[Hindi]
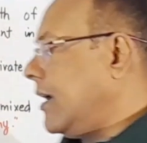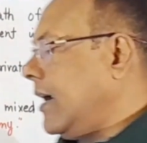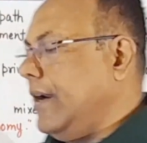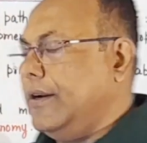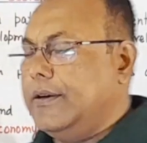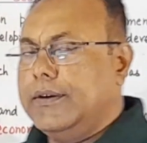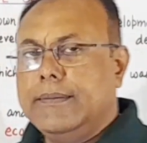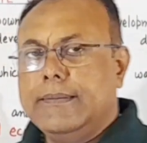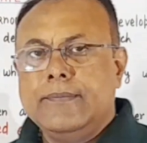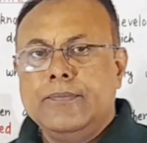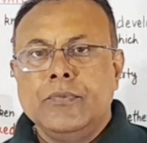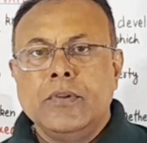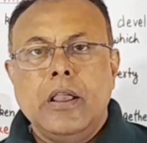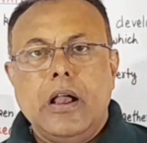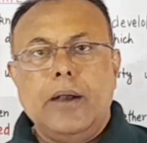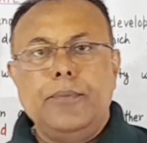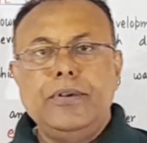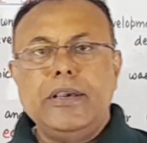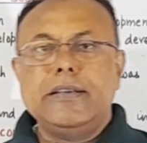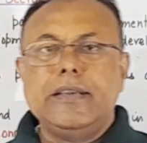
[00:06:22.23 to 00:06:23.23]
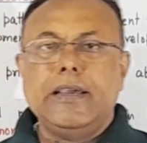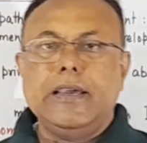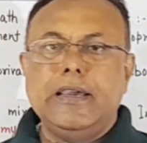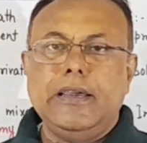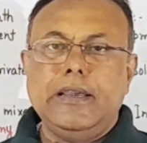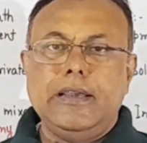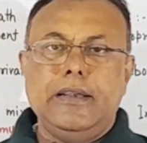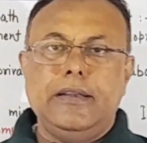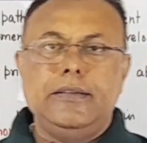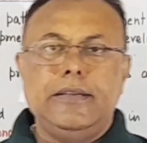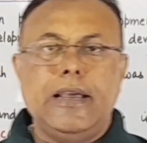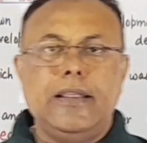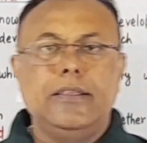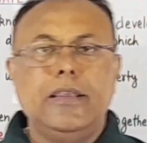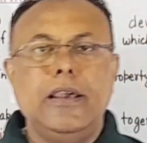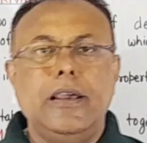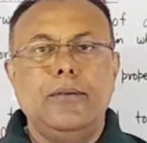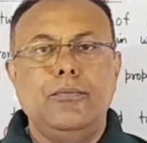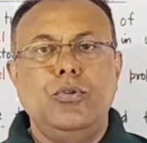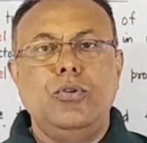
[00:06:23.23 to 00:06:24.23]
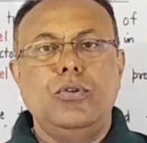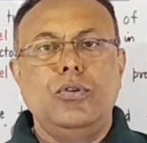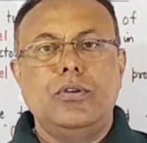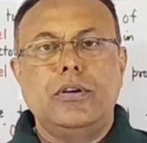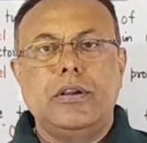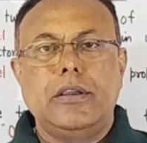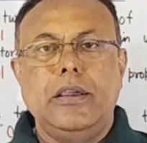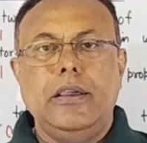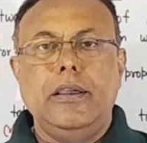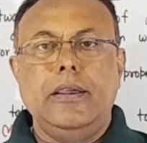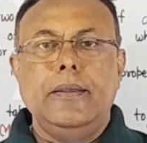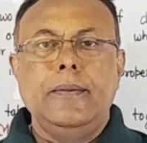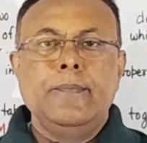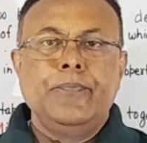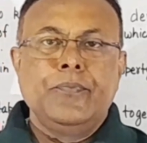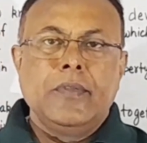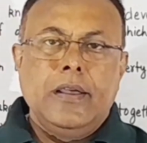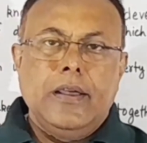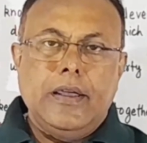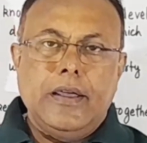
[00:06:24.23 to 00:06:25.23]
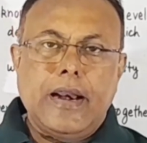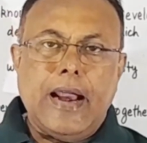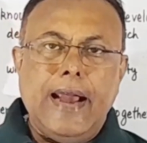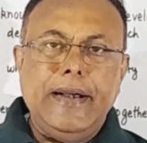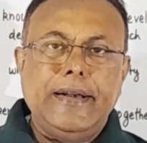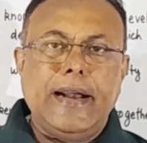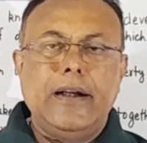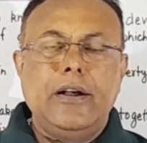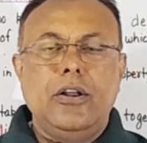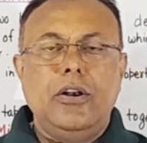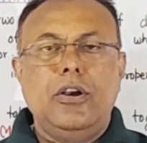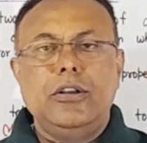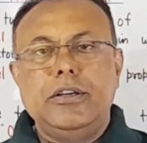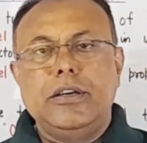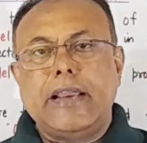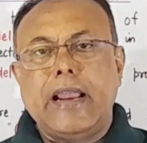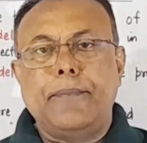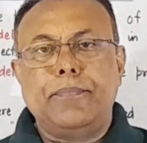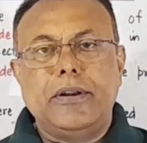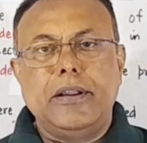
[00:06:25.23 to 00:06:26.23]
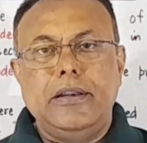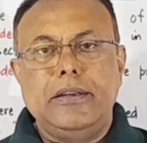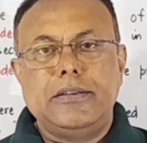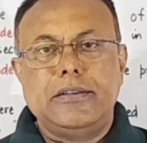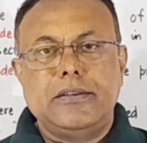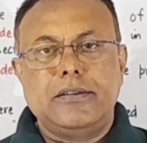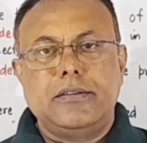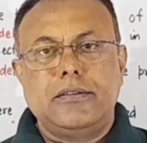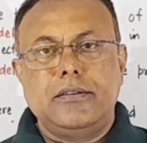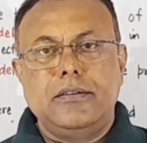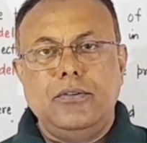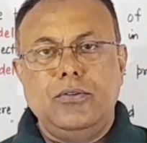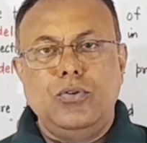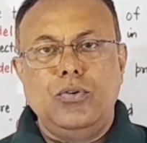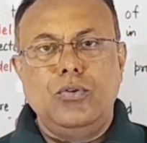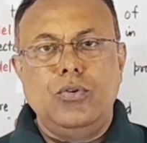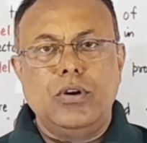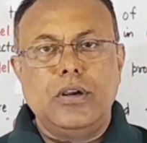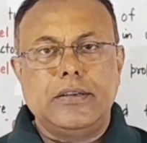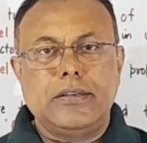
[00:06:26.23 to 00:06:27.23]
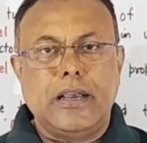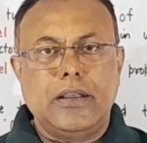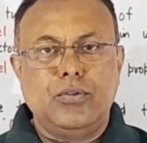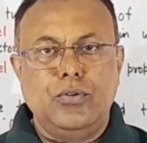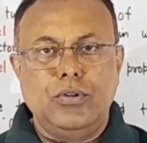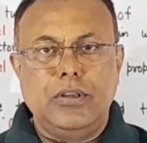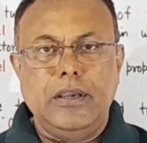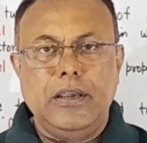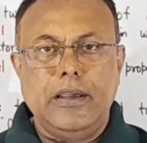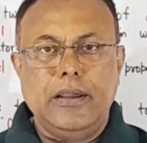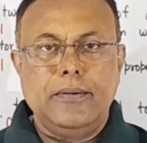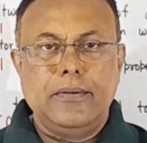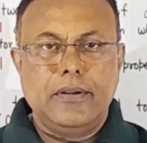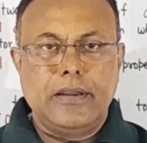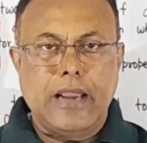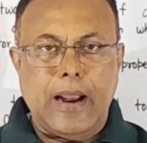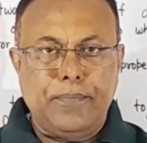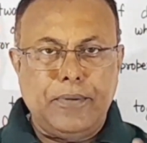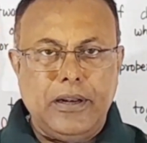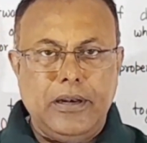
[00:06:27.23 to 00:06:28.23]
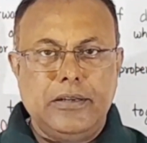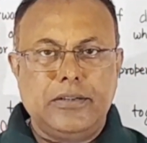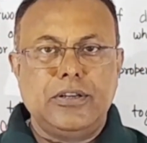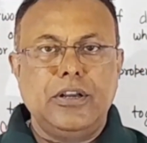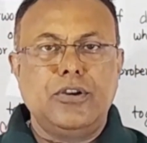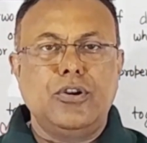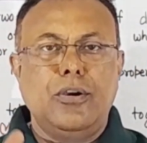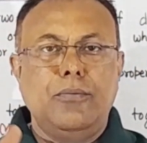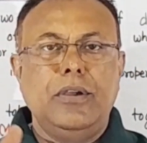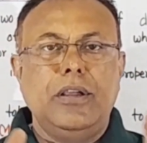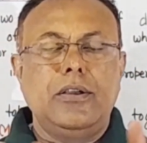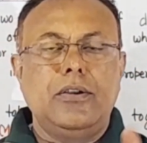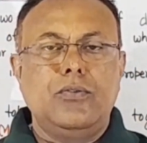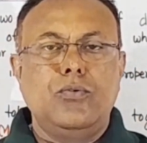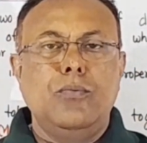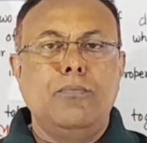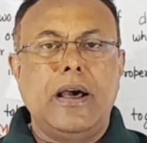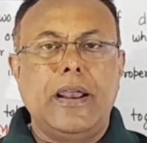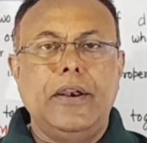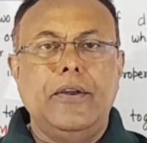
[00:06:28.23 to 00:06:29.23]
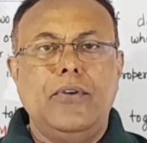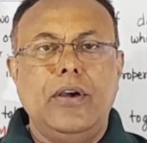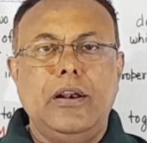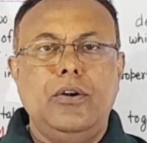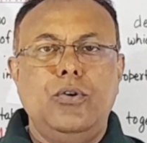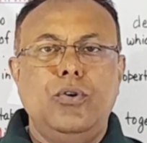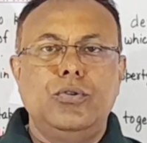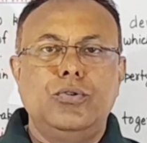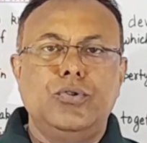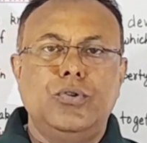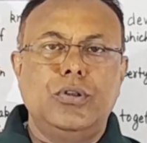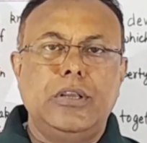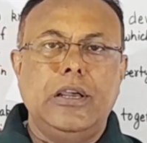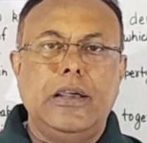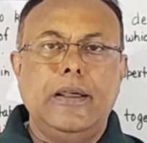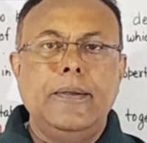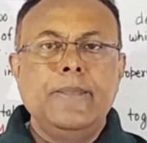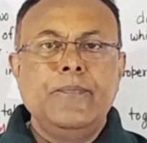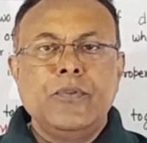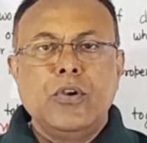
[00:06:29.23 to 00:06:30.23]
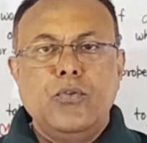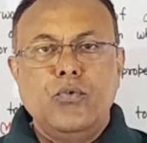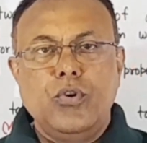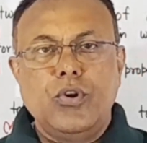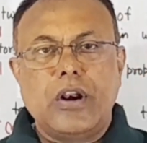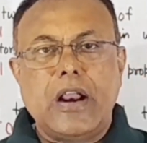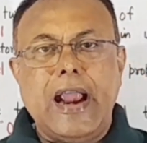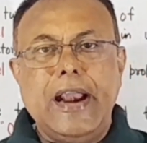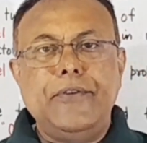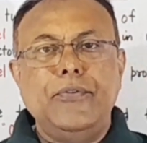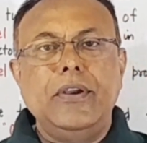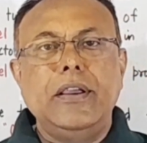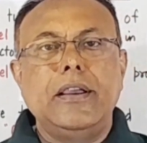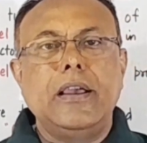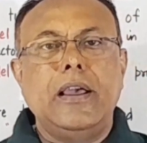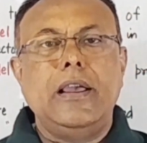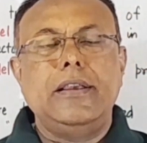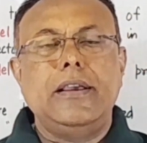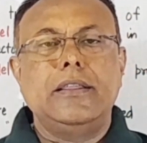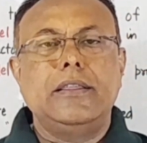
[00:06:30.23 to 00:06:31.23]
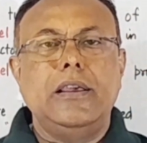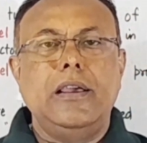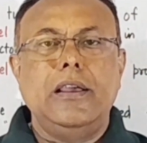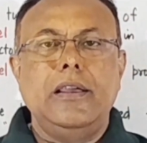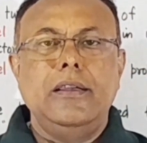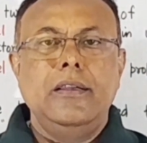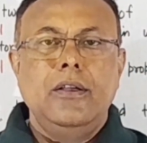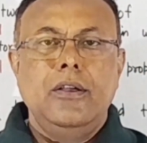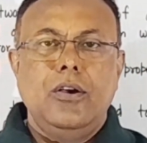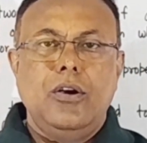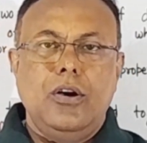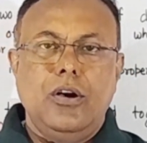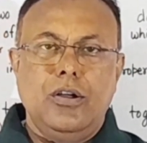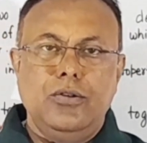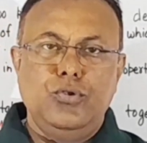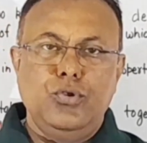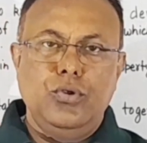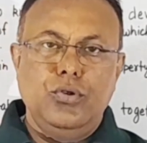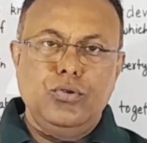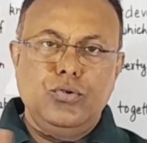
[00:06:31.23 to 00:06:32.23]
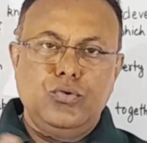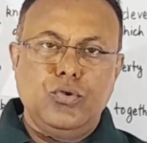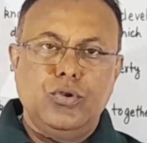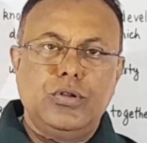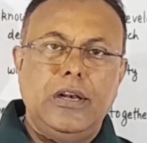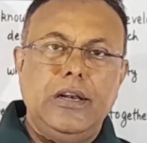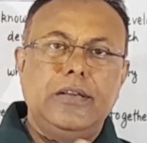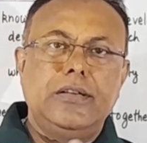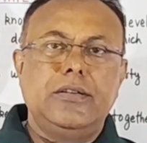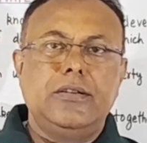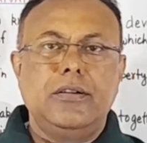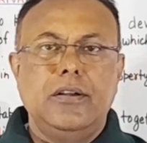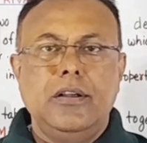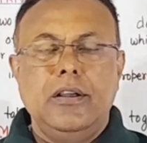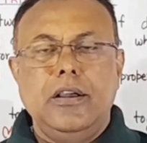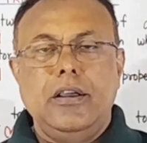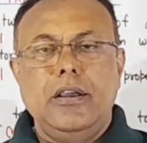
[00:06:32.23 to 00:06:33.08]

राइट अब जैसे कि जानते हैं हम लोग कि राइट आइडियोलॉजी कैपिटलिस्ट लोगों के साथ होती है कैपिटलिस्ट इकोनॉमिक को मानने वाले लोग जो होते हैं वो राइट विंग कहे जाते हैं और जो सोशलिस्ट